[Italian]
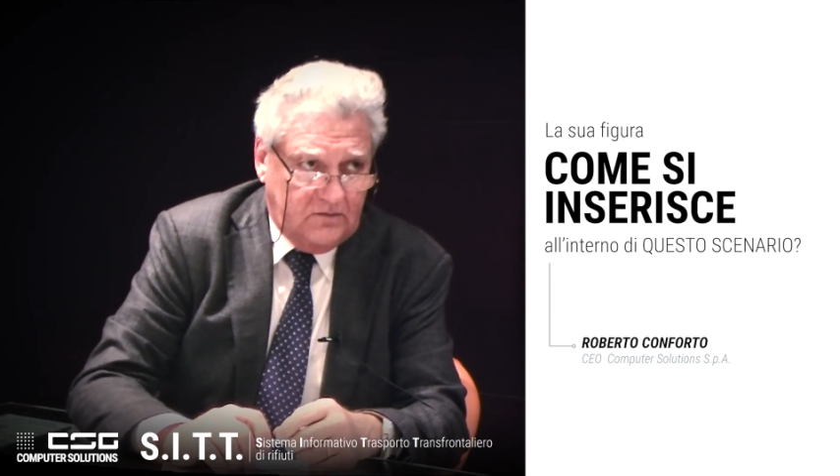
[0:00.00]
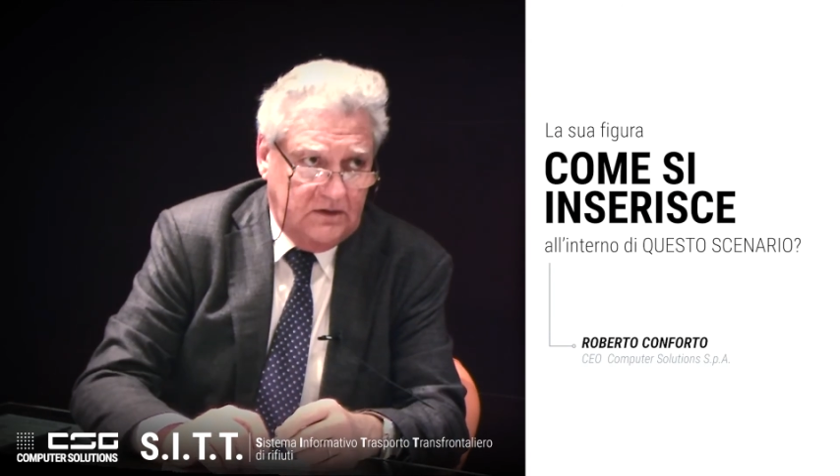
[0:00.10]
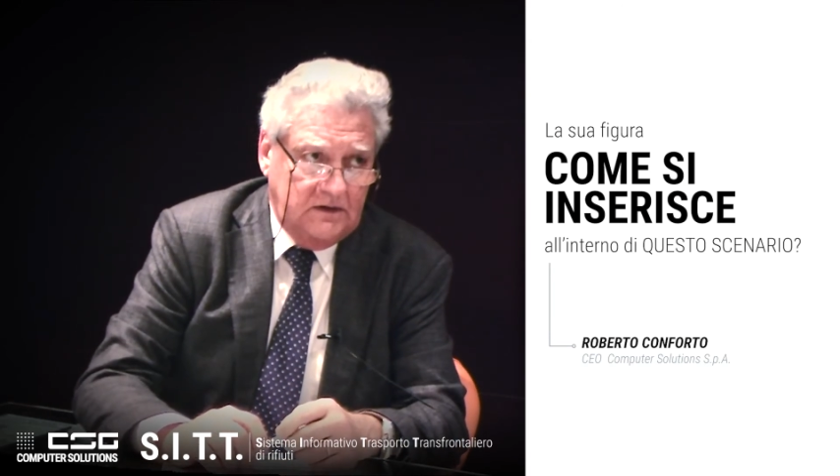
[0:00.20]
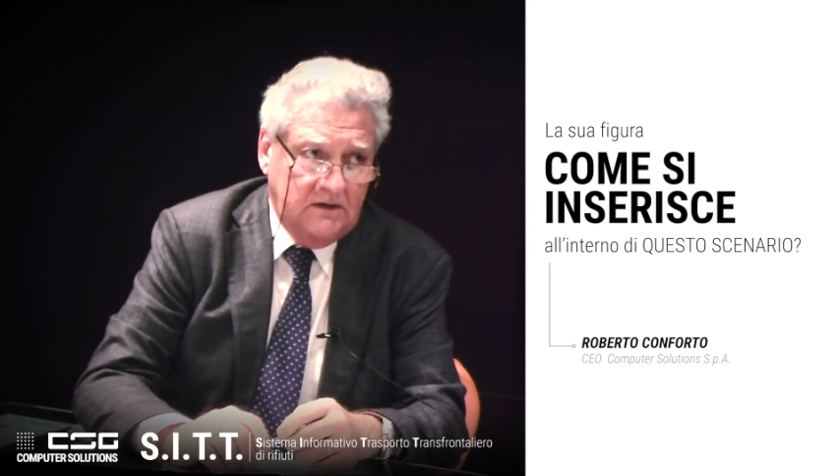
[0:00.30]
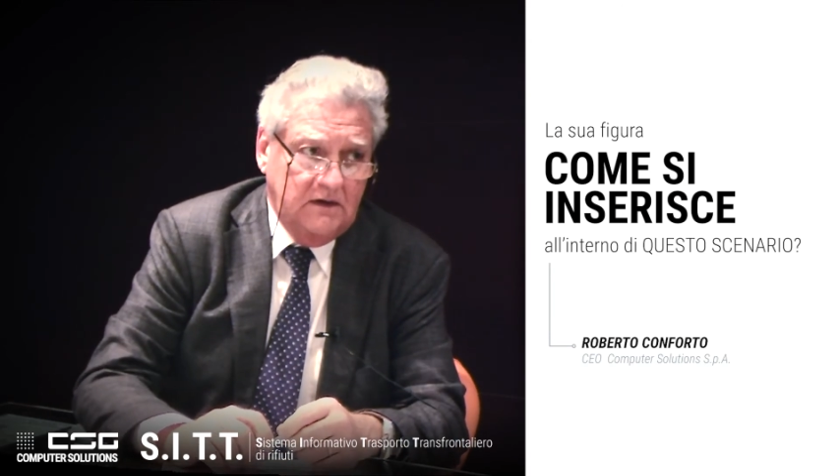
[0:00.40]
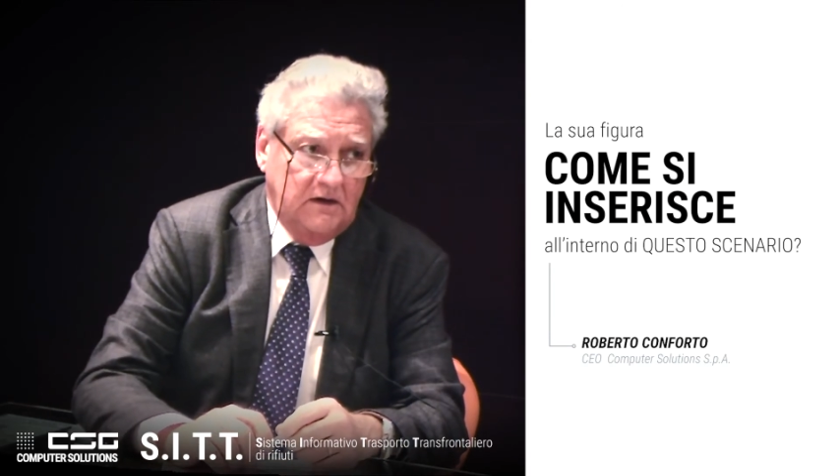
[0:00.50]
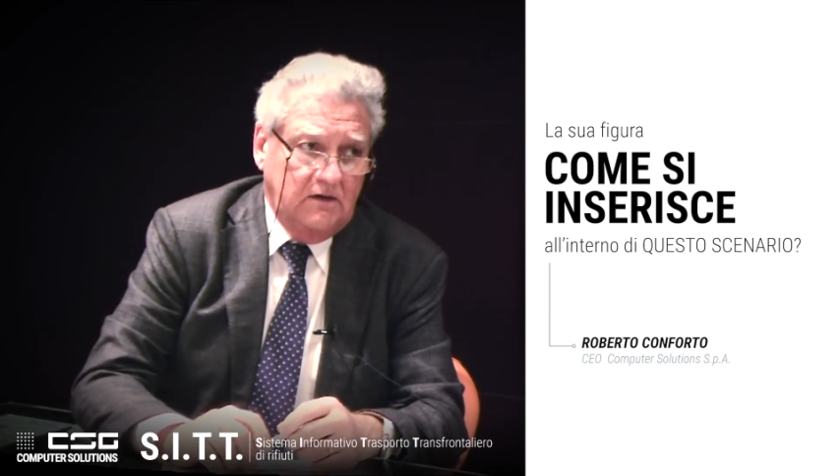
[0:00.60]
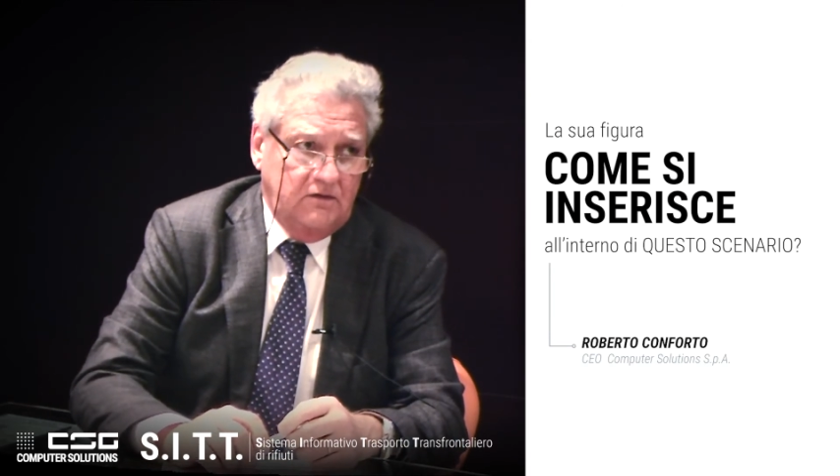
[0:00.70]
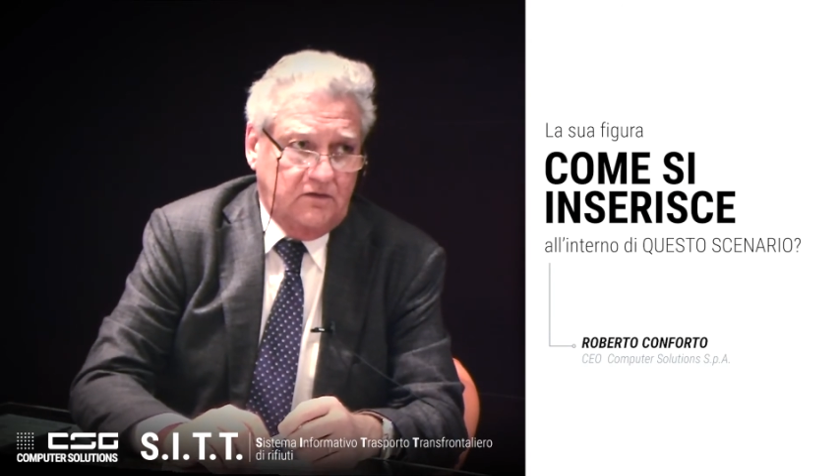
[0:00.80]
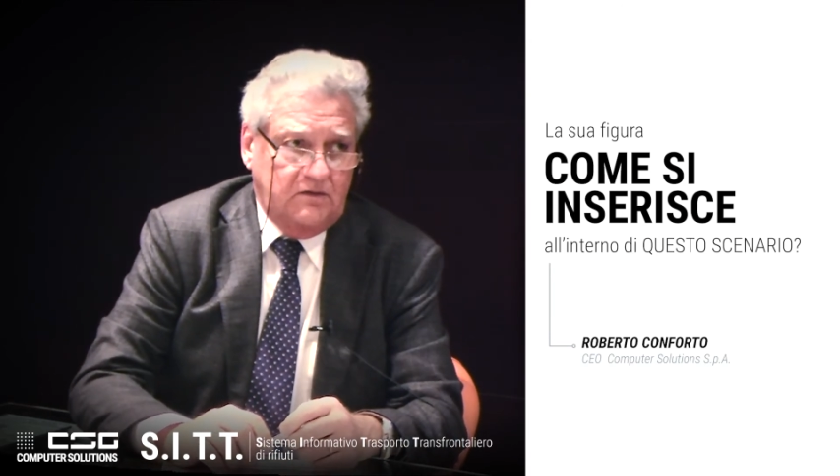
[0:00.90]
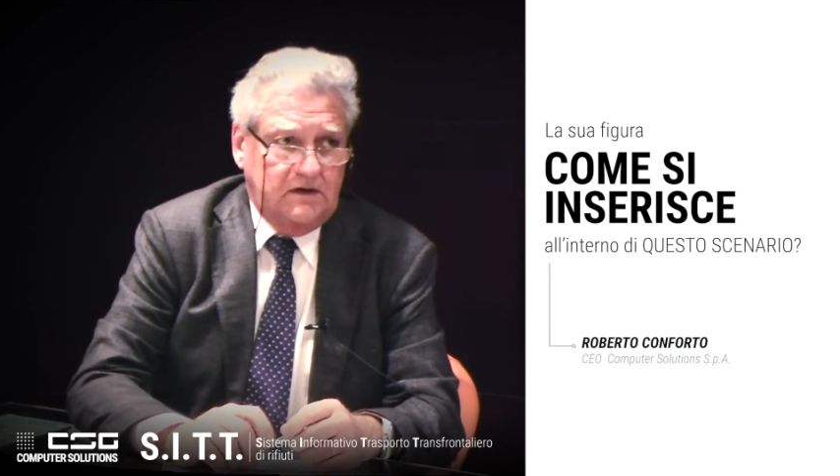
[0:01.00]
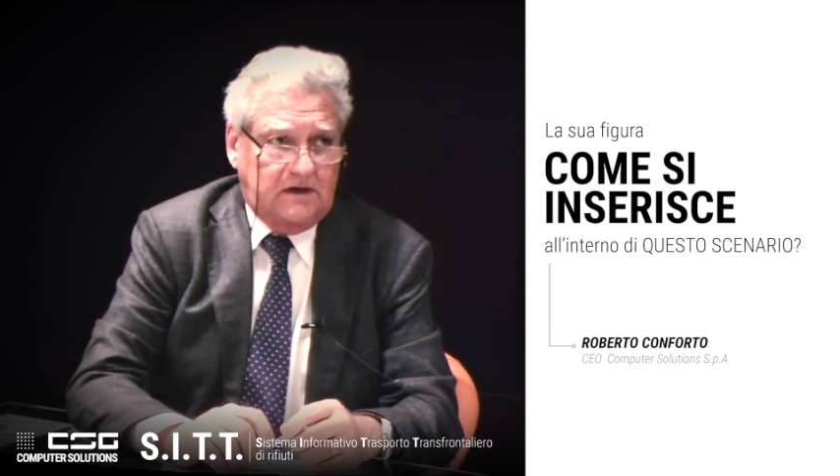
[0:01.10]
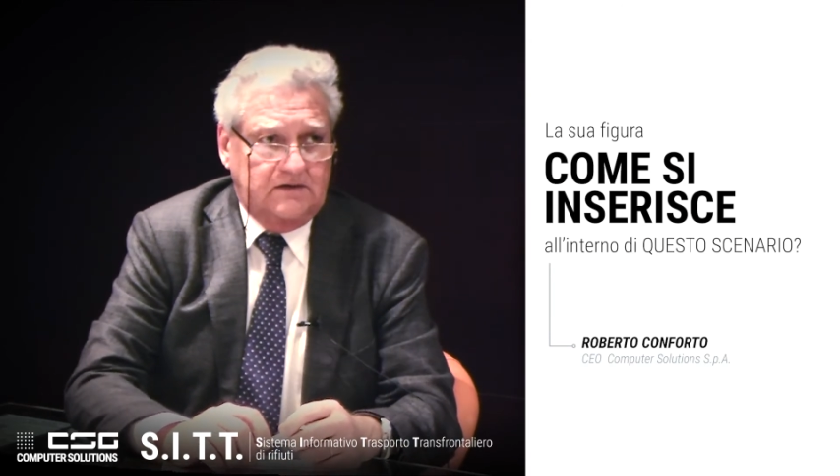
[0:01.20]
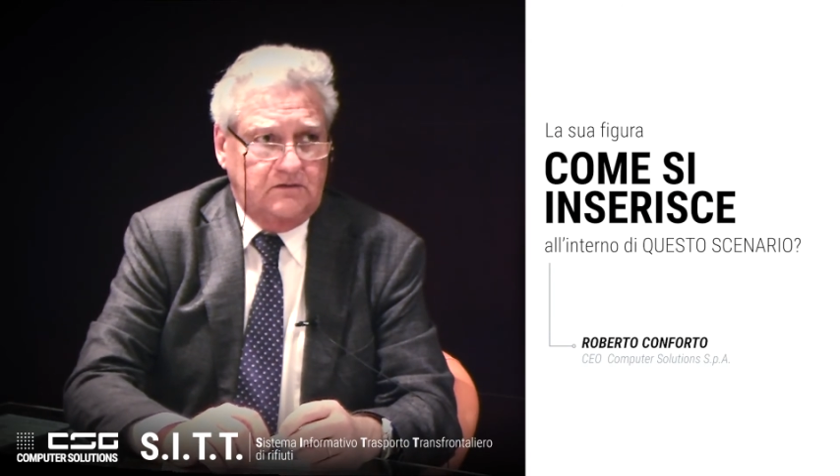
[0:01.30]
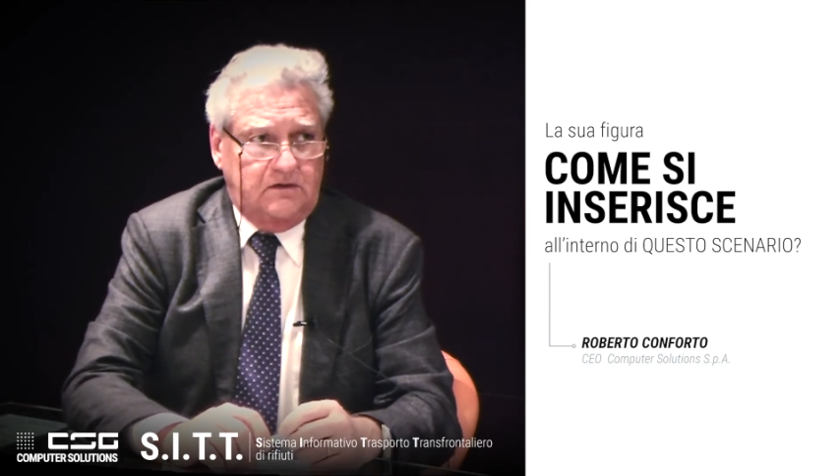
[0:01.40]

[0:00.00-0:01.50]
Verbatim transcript: Quindi sono in grado